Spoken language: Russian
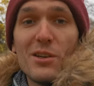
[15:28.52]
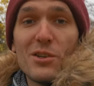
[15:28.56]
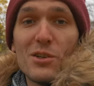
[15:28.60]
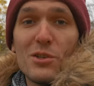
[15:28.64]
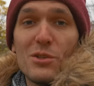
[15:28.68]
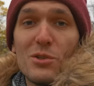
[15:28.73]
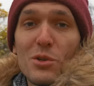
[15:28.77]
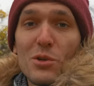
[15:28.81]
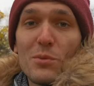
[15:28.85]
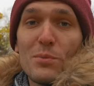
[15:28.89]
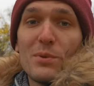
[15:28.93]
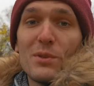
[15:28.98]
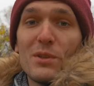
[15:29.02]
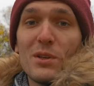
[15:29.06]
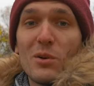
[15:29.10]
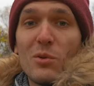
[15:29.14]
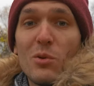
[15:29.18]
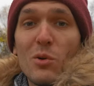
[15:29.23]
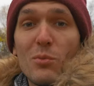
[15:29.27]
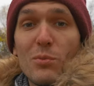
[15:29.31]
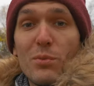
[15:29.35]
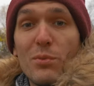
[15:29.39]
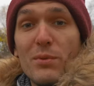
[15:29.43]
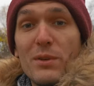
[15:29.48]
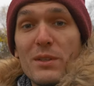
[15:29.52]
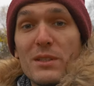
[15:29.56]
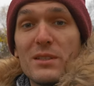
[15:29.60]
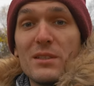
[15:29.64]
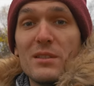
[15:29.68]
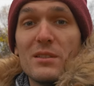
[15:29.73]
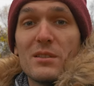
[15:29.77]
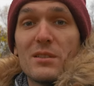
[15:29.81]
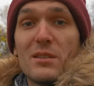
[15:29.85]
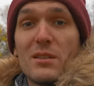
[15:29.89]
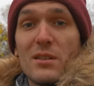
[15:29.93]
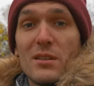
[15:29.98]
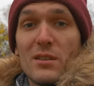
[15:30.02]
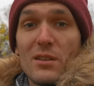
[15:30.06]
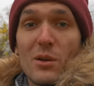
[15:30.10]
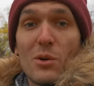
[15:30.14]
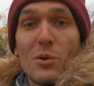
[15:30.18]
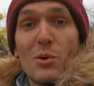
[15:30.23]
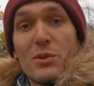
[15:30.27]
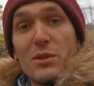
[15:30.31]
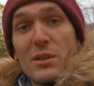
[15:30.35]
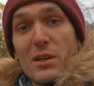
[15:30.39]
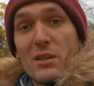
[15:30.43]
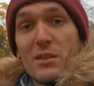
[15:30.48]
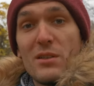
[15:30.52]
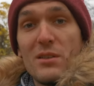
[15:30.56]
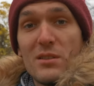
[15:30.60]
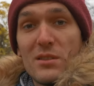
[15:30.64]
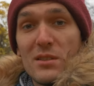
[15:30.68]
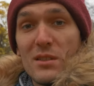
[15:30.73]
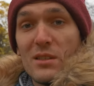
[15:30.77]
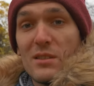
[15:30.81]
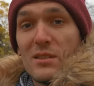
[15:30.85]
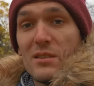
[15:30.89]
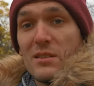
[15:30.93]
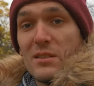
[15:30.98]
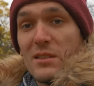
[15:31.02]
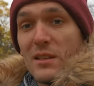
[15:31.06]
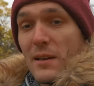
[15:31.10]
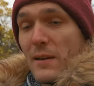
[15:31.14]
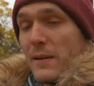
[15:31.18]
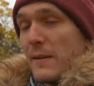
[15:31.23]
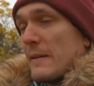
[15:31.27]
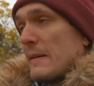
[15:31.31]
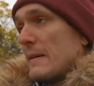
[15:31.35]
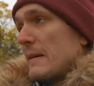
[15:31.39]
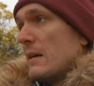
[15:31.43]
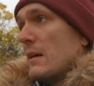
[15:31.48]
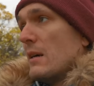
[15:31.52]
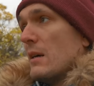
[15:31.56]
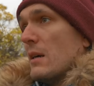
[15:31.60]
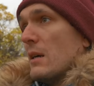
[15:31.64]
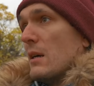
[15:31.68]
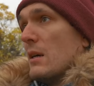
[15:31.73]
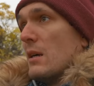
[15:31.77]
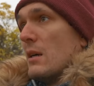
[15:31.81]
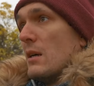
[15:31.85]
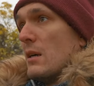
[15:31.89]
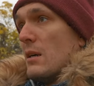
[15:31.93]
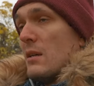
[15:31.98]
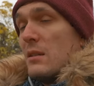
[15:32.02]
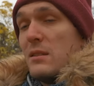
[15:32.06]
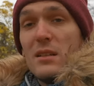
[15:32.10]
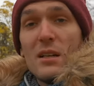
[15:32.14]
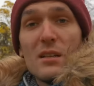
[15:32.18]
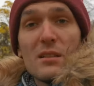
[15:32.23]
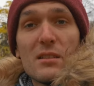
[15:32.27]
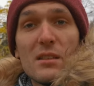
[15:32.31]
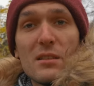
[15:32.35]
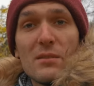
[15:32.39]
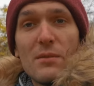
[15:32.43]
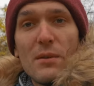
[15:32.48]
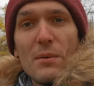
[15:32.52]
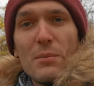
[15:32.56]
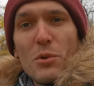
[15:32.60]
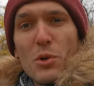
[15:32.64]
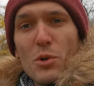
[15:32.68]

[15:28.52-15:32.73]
режиссер, педагог, публицист, народный артист СССР – снялся во